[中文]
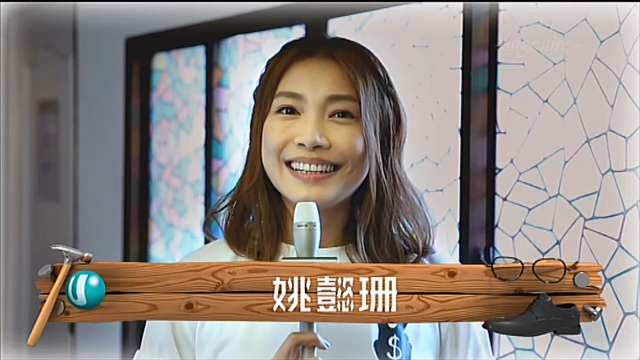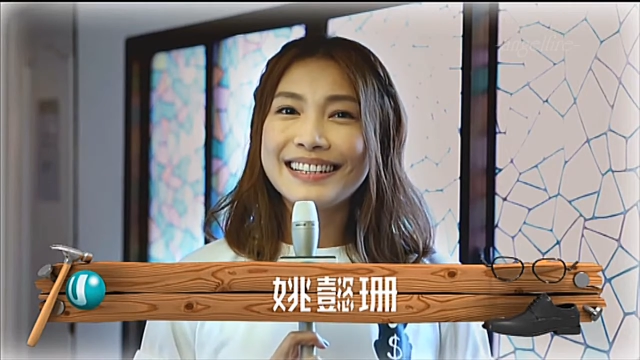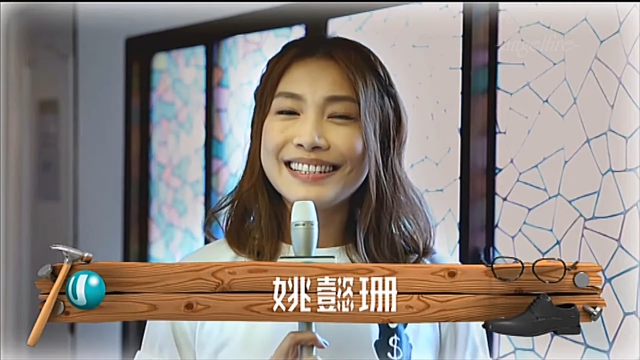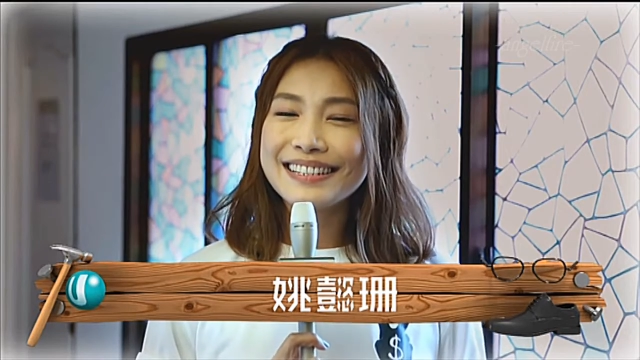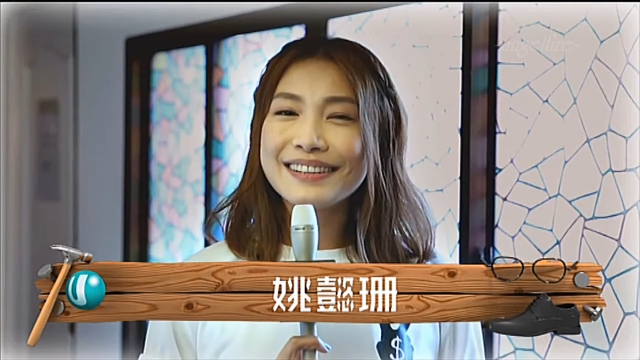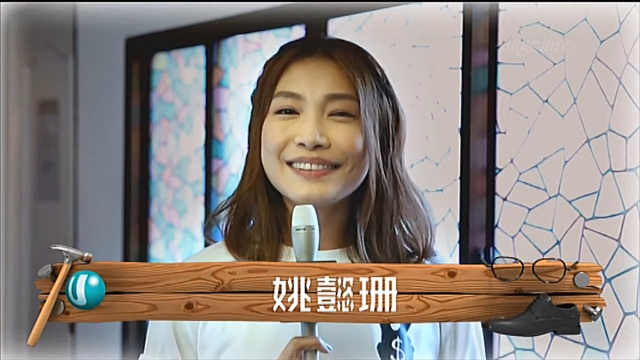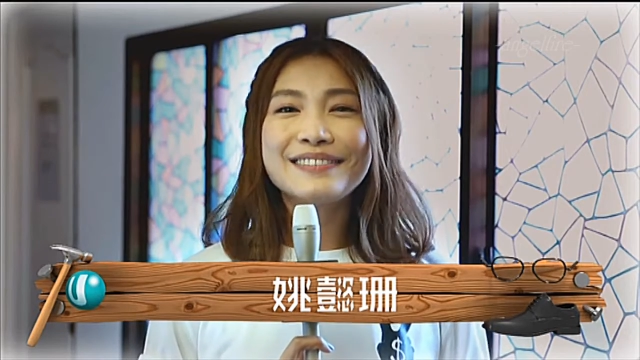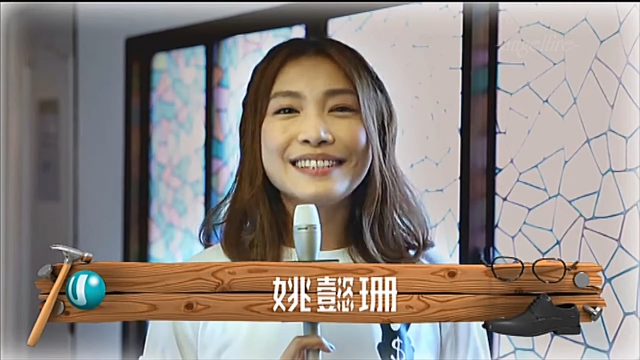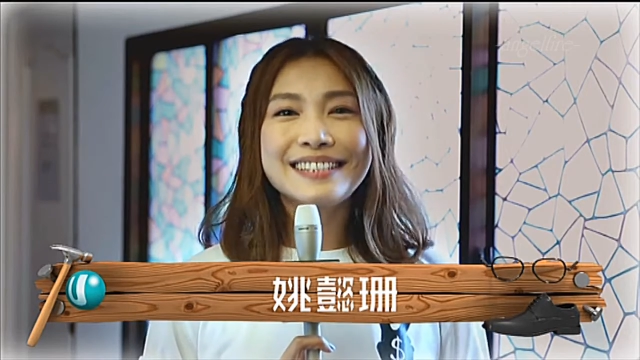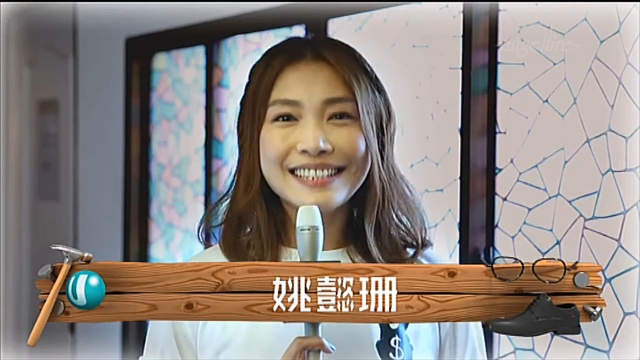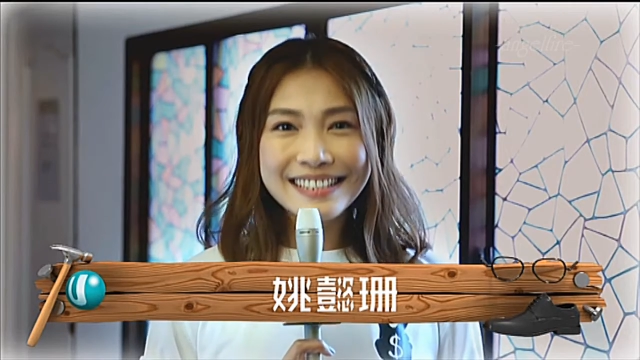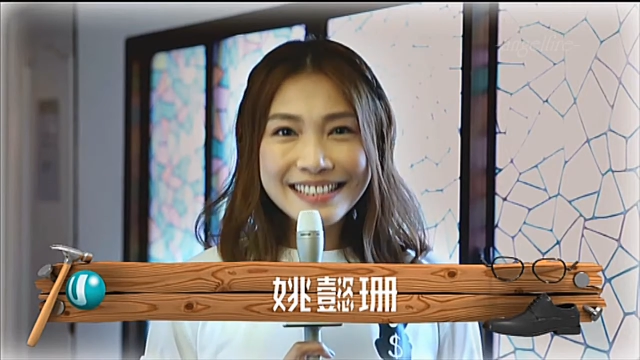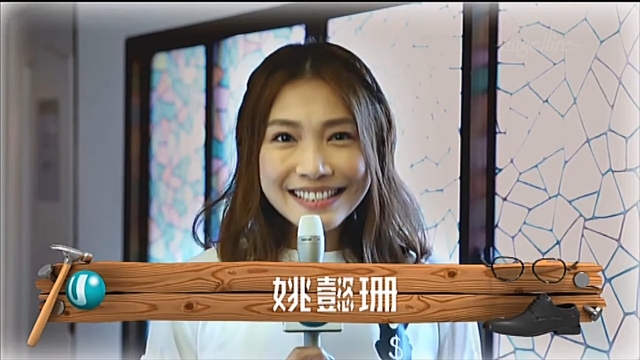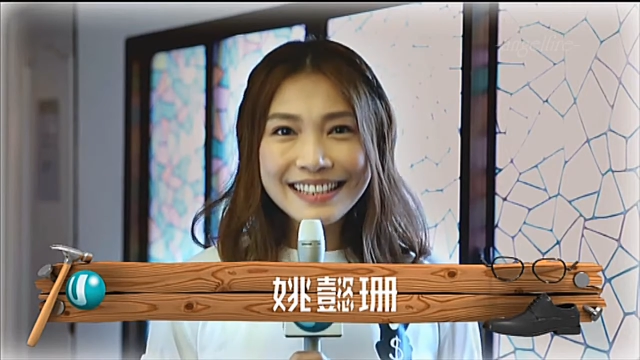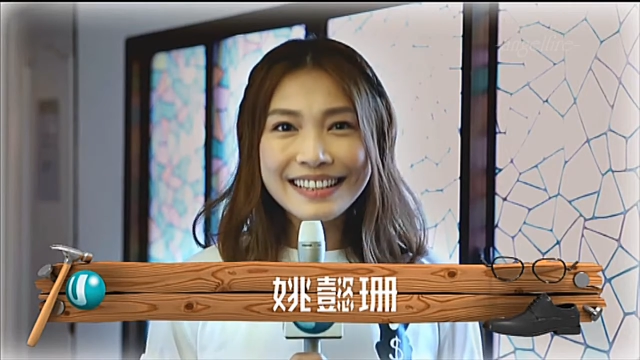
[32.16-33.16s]
这个父
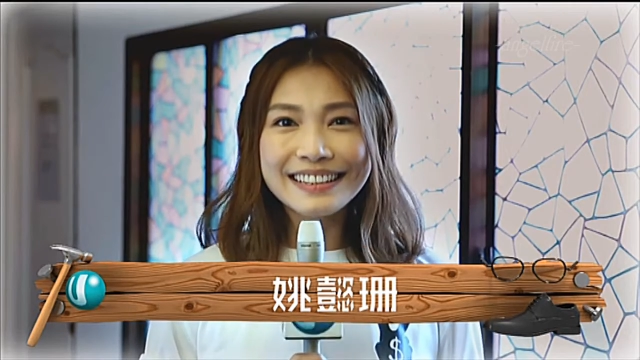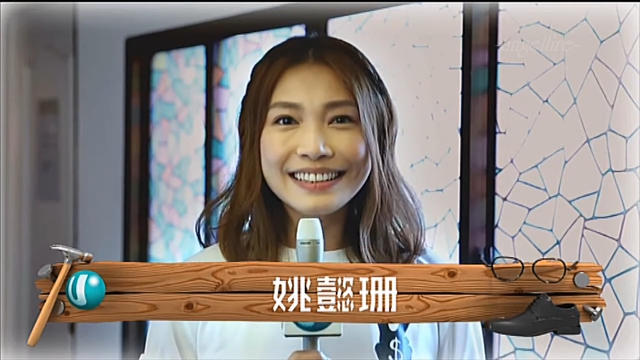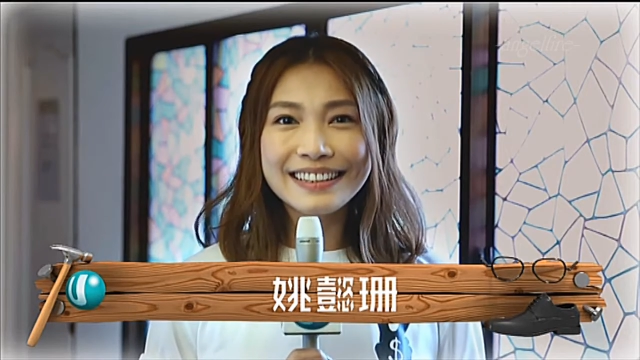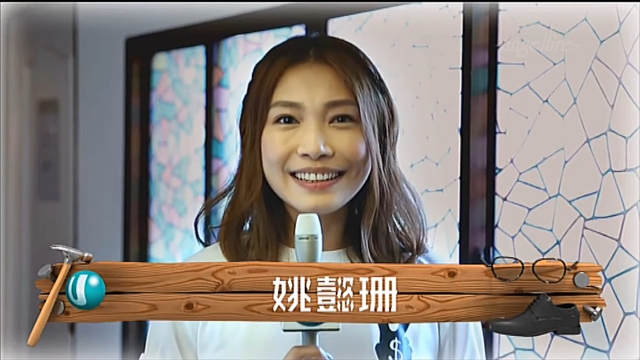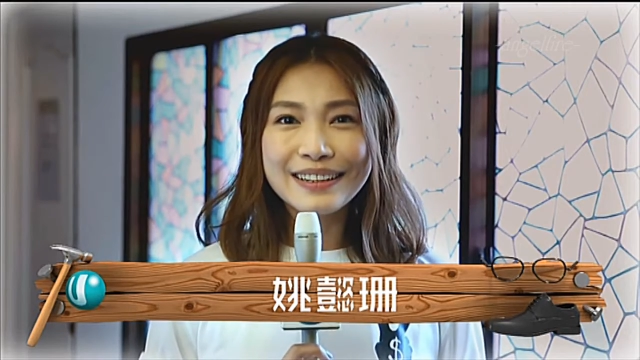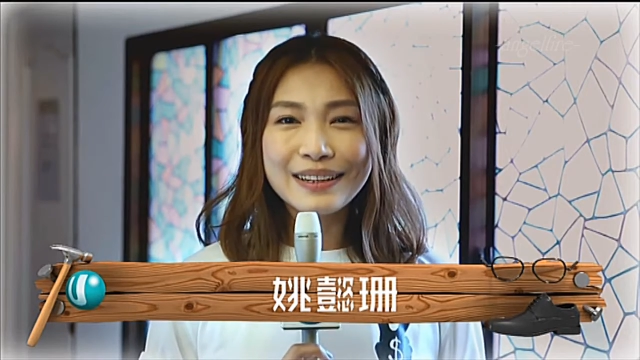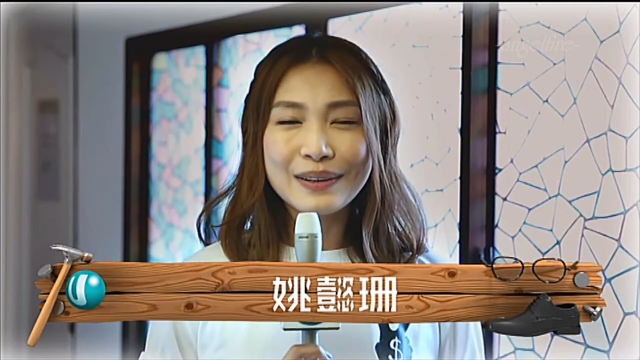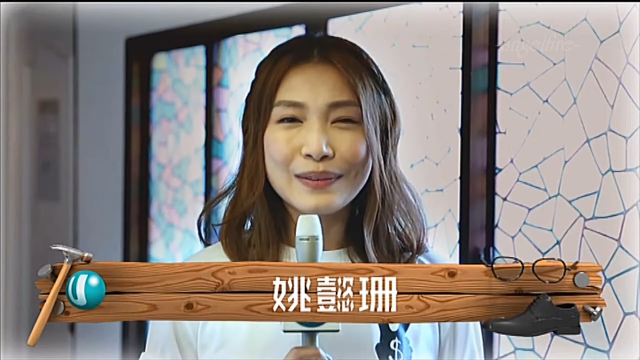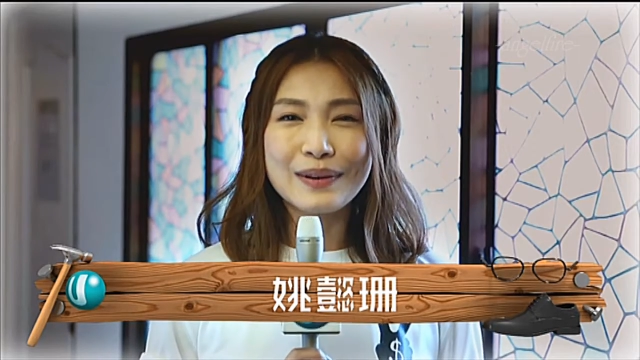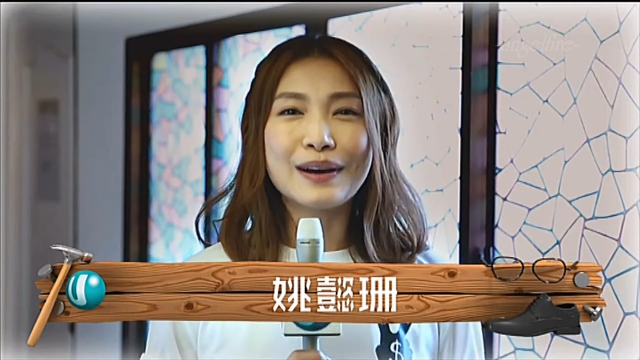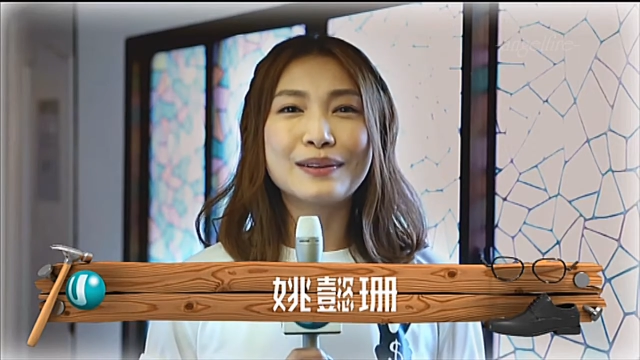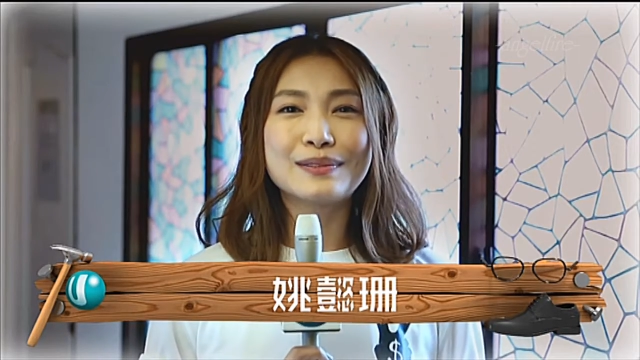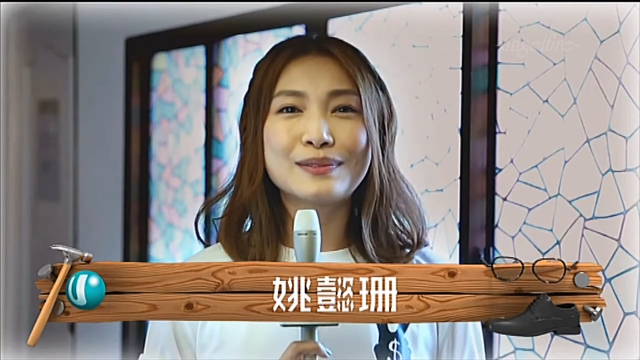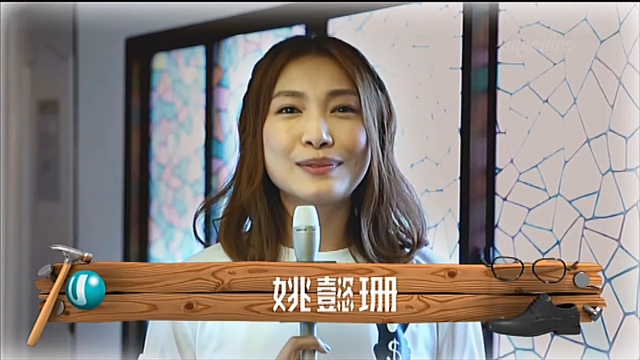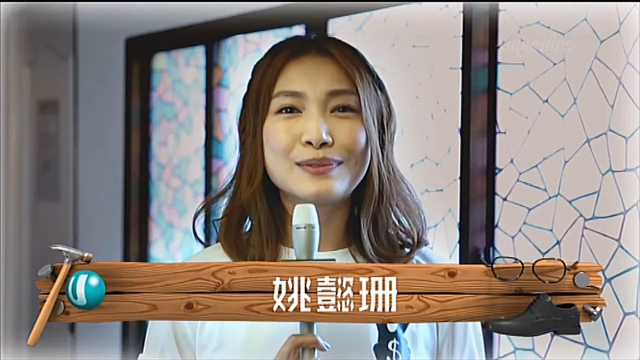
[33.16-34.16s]
亲节呢，我
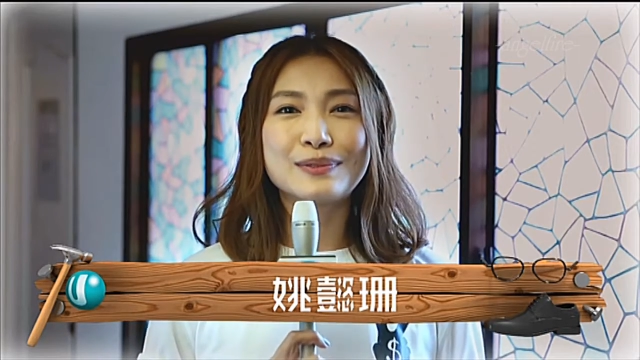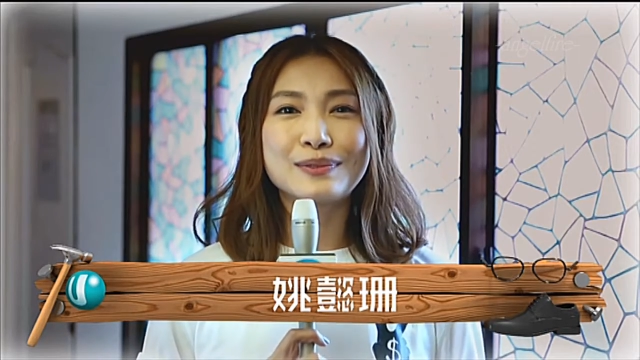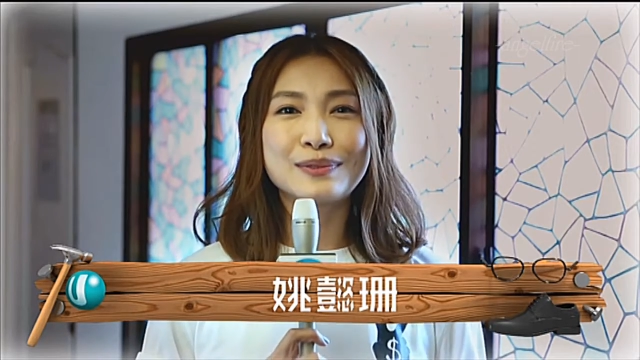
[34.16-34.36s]
要祝